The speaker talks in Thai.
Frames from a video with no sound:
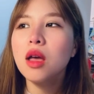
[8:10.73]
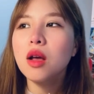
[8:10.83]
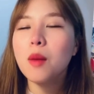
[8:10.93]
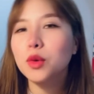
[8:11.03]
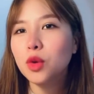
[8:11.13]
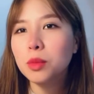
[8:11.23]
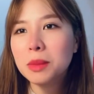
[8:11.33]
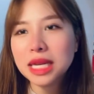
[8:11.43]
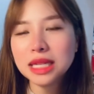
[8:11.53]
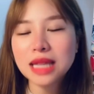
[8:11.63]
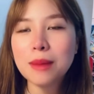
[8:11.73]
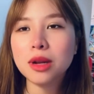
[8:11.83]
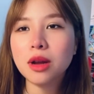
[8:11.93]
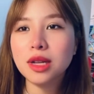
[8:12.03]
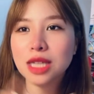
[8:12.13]
ขอบคุณทุกคนมากๆที่ติดตาม
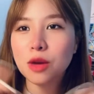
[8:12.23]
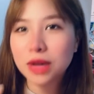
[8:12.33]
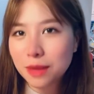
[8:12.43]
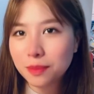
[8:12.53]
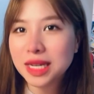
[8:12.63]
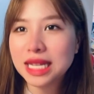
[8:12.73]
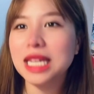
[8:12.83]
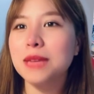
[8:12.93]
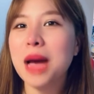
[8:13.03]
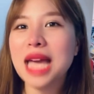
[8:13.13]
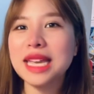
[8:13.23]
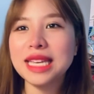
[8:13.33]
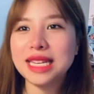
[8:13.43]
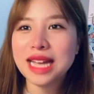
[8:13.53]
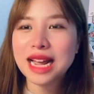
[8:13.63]
แล้วก็เดี๋ยวจะเอาคลิปดี ๆ มาให้
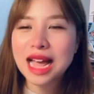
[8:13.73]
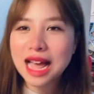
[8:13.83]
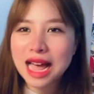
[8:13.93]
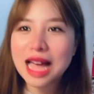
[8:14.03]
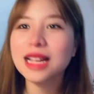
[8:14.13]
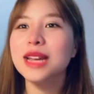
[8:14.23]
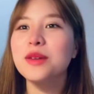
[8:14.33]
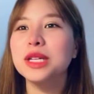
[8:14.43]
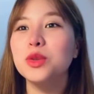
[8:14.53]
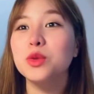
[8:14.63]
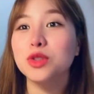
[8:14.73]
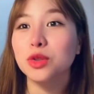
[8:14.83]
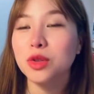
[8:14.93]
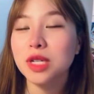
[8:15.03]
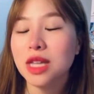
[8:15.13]
อีกนะคะ ใครยังจะดูดวงส่ว
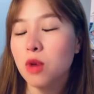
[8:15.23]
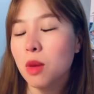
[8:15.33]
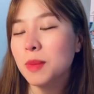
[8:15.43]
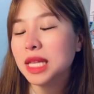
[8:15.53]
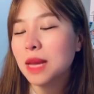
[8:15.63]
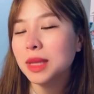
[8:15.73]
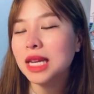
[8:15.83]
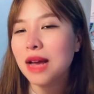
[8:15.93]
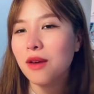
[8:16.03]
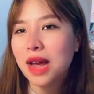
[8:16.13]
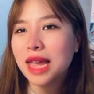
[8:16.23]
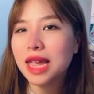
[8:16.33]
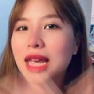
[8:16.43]
นตัวหรือสั่งเว็บเปิดทำมาที่ไลน์ของใคร